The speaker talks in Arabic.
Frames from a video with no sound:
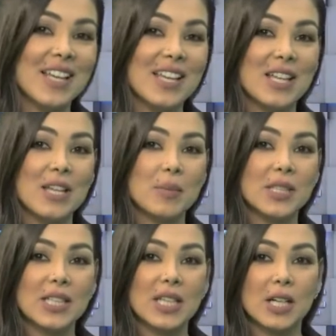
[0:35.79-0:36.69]
آه،
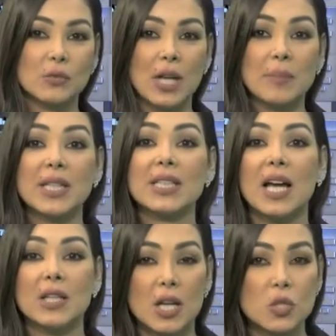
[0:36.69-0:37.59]
بدايه رح نكون عم نحكي
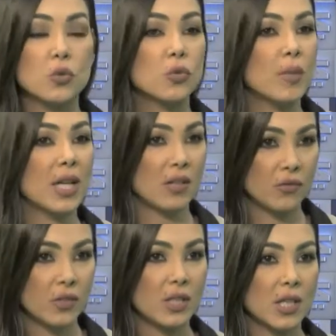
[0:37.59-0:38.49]
عن الجيوب
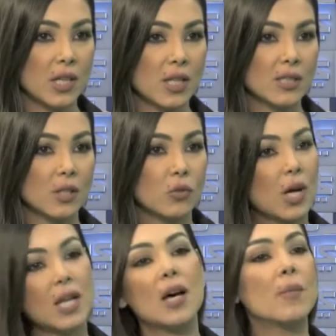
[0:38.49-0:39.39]
الانفيه خاصه
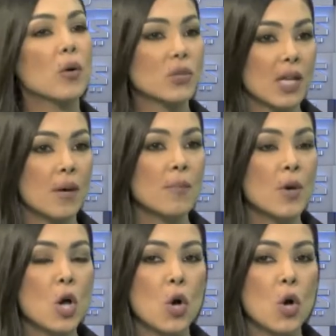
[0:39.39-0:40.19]
انه هلا موسم